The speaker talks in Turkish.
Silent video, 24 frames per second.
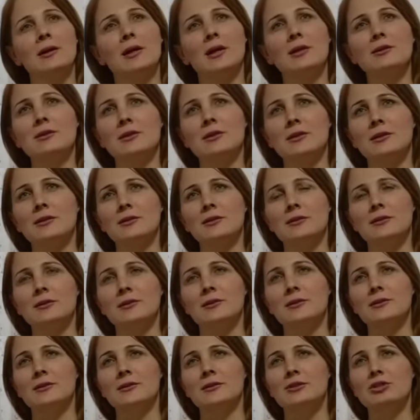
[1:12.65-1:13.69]
Hatta
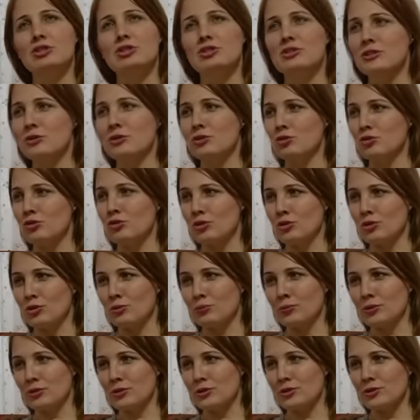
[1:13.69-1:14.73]
e, cinsiyet değişikliği
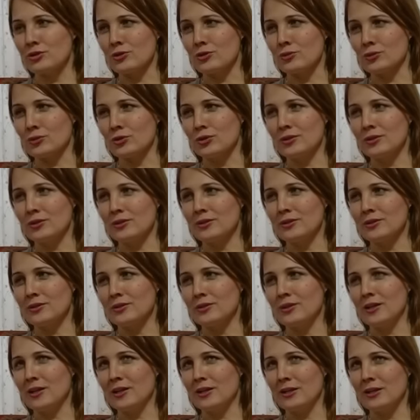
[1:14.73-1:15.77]
operasyonumu da
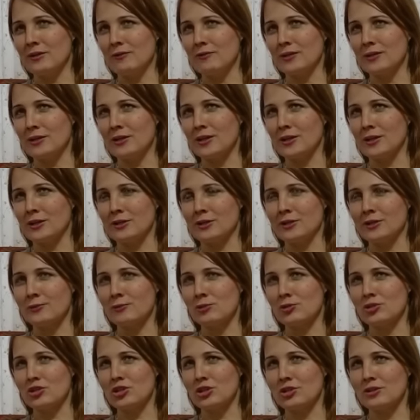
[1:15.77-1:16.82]
e, annem ve
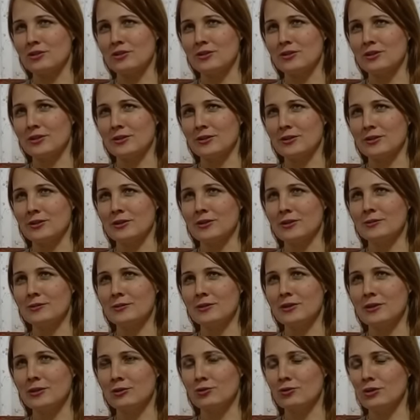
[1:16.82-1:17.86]
kaynatamın çektiği krediyle
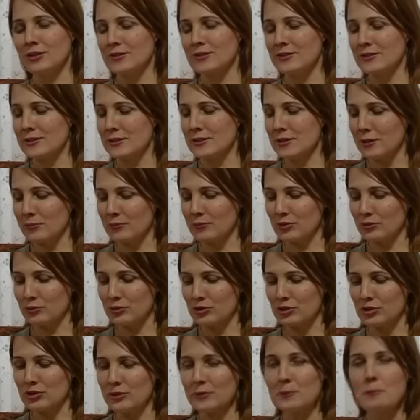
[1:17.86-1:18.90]
Ege Üniversitesi'nde
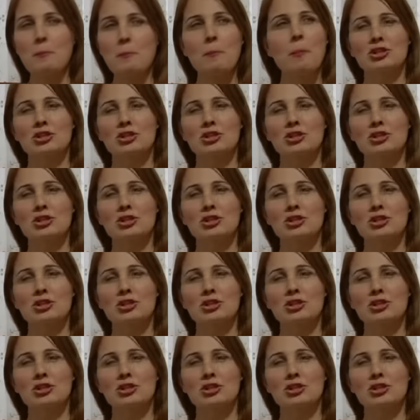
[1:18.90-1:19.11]
yaptırmıştık.